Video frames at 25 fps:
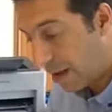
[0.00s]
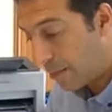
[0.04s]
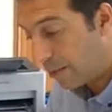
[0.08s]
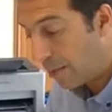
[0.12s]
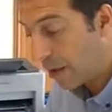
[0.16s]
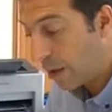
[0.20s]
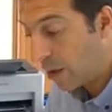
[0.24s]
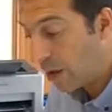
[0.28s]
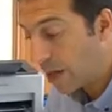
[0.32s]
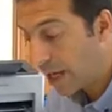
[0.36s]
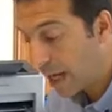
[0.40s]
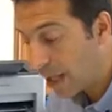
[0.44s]

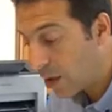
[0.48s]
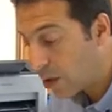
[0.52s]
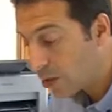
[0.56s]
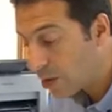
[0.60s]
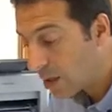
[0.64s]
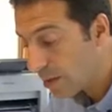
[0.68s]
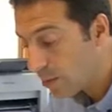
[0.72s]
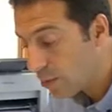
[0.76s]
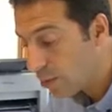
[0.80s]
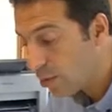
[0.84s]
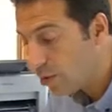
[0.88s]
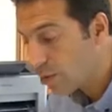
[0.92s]
Pero
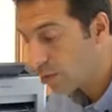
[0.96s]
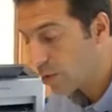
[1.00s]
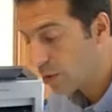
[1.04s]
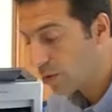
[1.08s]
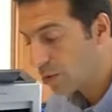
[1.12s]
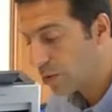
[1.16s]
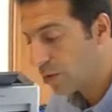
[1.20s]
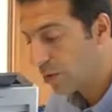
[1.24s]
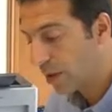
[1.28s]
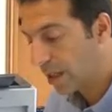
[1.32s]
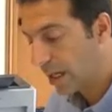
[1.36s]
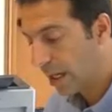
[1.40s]
engañóse mucho
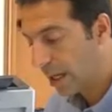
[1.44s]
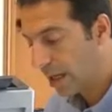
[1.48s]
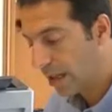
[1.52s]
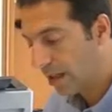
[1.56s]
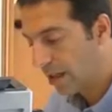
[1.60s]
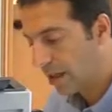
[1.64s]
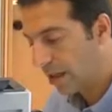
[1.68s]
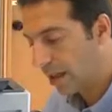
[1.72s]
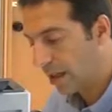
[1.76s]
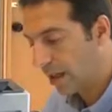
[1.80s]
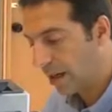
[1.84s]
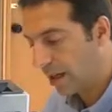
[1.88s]
en su
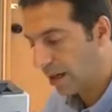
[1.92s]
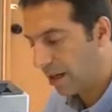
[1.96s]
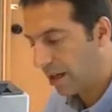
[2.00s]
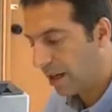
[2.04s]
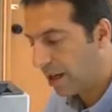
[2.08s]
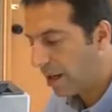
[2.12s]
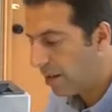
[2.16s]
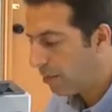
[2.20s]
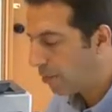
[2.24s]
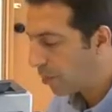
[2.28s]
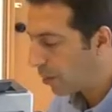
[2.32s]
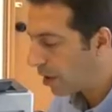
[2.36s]
creencia,
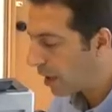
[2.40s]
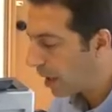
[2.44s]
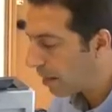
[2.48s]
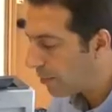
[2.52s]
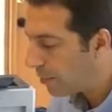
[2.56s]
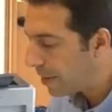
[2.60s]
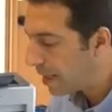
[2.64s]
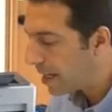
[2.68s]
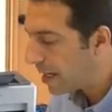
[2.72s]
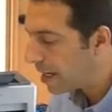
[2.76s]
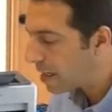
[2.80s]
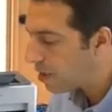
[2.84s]
porque
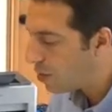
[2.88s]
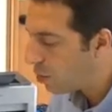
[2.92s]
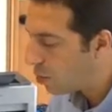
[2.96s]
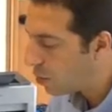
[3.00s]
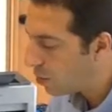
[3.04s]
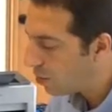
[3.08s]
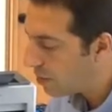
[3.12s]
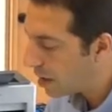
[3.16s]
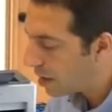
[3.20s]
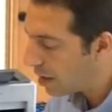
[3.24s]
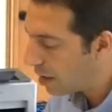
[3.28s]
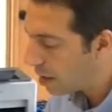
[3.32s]
apenas
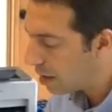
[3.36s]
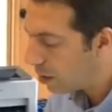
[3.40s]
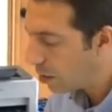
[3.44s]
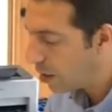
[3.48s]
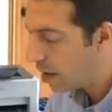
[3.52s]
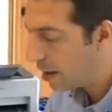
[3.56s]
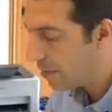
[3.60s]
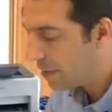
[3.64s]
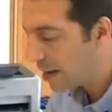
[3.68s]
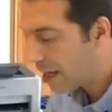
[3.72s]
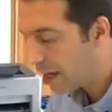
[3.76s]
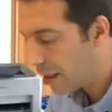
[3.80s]

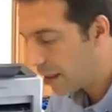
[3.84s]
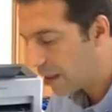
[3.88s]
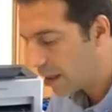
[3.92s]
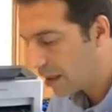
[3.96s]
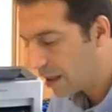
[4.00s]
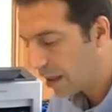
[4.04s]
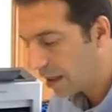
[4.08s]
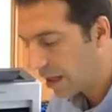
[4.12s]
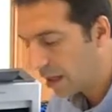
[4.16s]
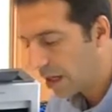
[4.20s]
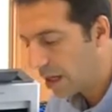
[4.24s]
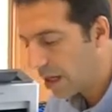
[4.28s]
comenzó a
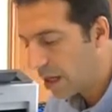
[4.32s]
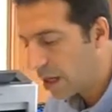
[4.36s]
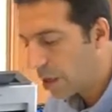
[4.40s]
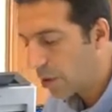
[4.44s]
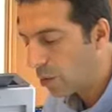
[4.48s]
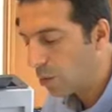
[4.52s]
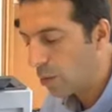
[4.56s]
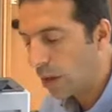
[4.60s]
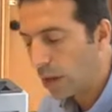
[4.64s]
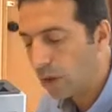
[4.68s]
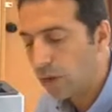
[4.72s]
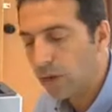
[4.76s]
amanecer,
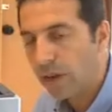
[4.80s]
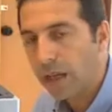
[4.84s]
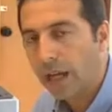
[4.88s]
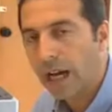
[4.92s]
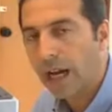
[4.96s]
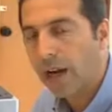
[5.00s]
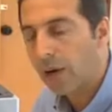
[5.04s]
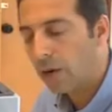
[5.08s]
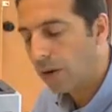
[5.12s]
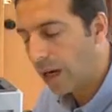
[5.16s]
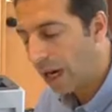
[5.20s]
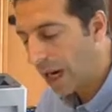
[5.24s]
cuando
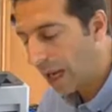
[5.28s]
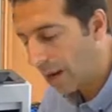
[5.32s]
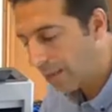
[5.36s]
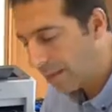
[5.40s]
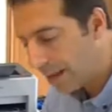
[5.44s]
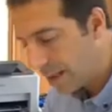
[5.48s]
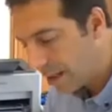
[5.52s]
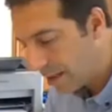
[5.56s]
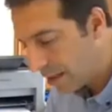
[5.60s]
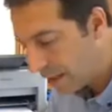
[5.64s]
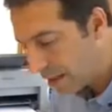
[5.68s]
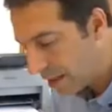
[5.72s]
llegaron a la
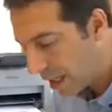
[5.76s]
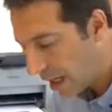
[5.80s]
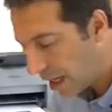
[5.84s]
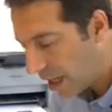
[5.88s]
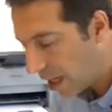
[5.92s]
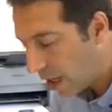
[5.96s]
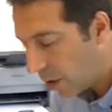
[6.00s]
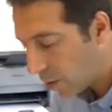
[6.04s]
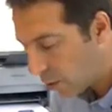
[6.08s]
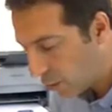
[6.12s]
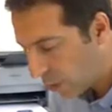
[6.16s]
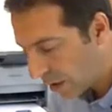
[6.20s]

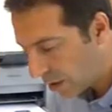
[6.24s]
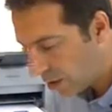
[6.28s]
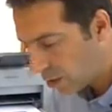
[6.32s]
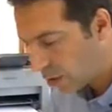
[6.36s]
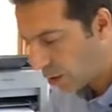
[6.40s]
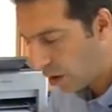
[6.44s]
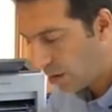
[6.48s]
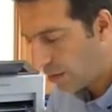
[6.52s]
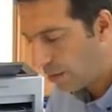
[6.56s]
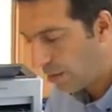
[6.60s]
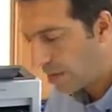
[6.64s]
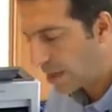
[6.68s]
venta
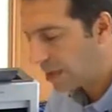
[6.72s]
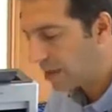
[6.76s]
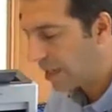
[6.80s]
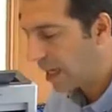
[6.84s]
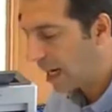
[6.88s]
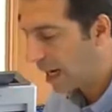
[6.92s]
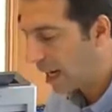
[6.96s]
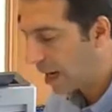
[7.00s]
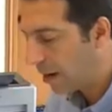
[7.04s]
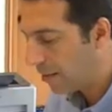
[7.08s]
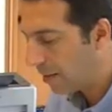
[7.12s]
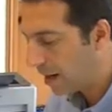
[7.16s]
cuatro hombres
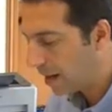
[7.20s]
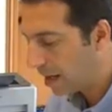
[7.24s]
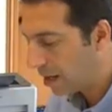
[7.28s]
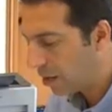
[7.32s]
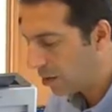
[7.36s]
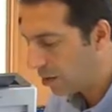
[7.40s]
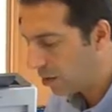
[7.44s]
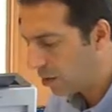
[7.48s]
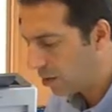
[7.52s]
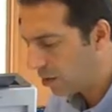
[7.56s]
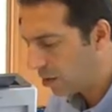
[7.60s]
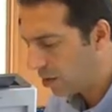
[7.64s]
de a
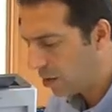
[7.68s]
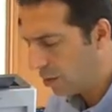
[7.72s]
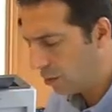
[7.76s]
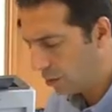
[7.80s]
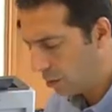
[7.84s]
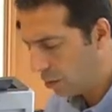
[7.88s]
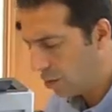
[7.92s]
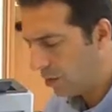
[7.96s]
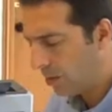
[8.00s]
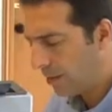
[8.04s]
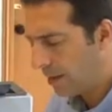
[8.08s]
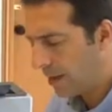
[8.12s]
caballo,
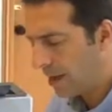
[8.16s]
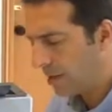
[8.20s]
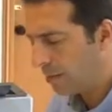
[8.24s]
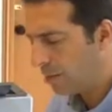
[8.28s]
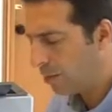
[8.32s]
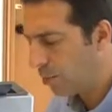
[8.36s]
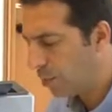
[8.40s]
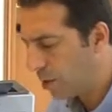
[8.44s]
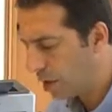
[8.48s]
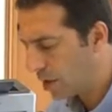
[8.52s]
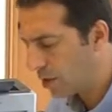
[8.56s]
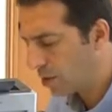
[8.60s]
muy
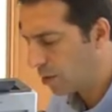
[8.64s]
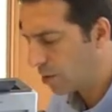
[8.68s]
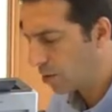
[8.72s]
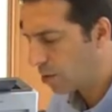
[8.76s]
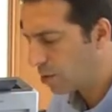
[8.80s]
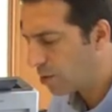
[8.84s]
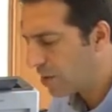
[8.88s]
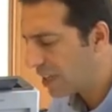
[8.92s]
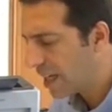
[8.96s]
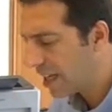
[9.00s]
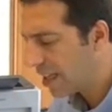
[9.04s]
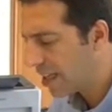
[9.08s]
bien
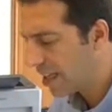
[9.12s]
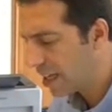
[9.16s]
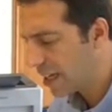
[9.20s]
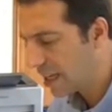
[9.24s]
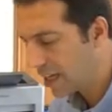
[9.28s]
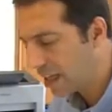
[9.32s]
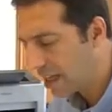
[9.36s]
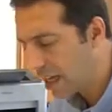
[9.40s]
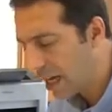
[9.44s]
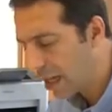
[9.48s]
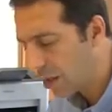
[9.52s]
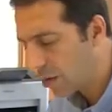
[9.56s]
puestos y
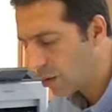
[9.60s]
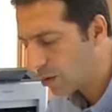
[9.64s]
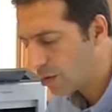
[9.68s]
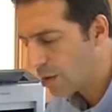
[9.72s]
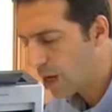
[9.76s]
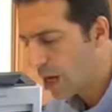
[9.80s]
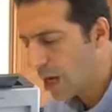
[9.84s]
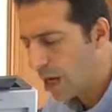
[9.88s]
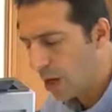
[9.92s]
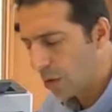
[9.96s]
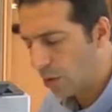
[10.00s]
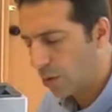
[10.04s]

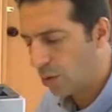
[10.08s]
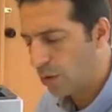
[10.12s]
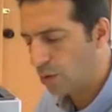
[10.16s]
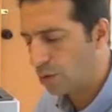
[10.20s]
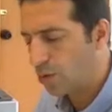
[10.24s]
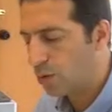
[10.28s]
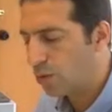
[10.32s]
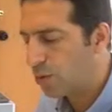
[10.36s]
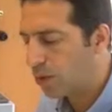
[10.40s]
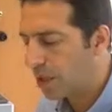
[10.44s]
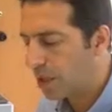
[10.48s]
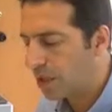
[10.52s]
aderezados con
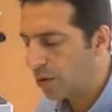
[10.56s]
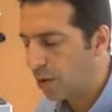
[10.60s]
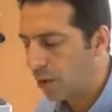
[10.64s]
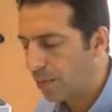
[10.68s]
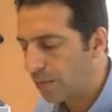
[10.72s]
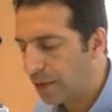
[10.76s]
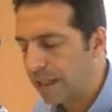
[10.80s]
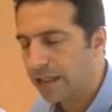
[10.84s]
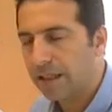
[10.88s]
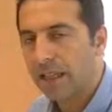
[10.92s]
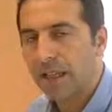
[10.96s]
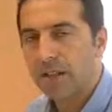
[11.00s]
sus
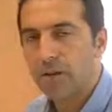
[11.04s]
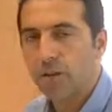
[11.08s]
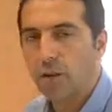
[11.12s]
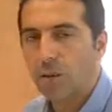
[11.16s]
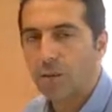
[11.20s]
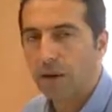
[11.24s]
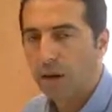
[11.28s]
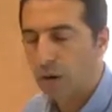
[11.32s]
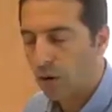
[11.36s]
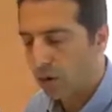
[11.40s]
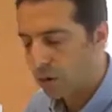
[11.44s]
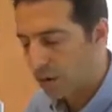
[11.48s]
escopetas
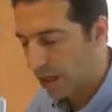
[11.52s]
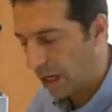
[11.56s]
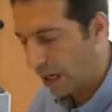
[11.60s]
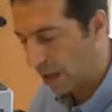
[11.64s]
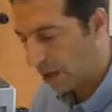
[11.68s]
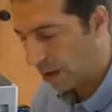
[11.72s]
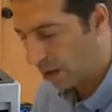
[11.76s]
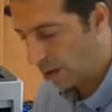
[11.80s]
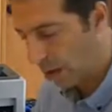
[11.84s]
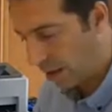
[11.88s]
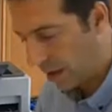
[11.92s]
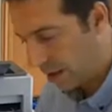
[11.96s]
sobre los
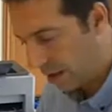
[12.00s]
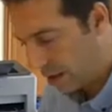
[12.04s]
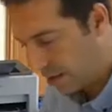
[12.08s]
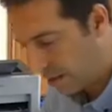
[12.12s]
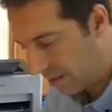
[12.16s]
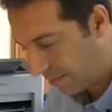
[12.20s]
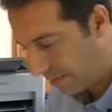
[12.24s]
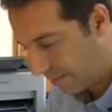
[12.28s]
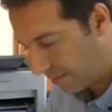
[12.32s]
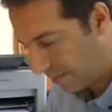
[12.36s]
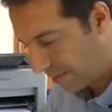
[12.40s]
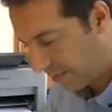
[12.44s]

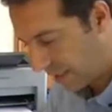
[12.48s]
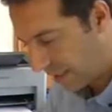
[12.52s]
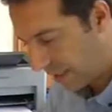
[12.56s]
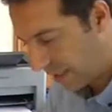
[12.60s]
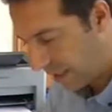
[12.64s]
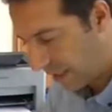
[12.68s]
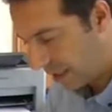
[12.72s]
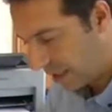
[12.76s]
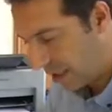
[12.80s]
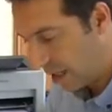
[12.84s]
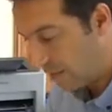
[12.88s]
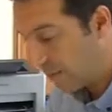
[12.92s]
arzones.
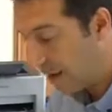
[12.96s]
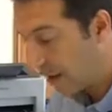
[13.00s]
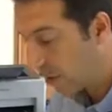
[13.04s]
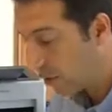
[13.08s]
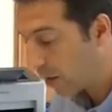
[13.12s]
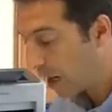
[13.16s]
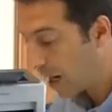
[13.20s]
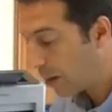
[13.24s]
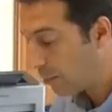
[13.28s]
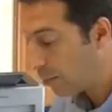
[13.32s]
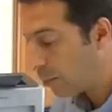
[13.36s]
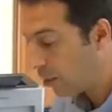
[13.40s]

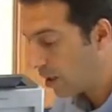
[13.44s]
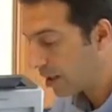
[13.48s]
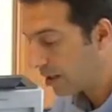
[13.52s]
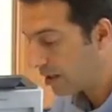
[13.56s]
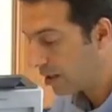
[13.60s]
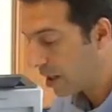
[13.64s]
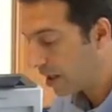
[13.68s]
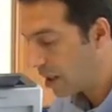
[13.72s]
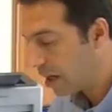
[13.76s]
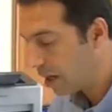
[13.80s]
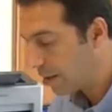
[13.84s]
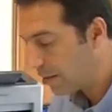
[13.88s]
Llamaron a la
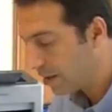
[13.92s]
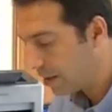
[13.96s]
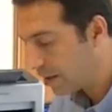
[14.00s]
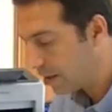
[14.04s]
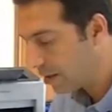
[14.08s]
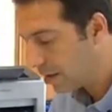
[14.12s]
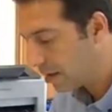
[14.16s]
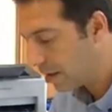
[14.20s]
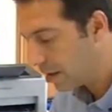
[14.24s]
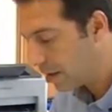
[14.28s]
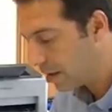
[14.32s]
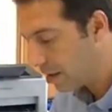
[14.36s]
puerta de la
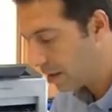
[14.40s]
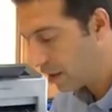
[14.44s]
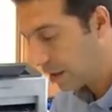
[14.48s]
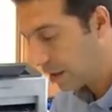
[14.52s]
venta,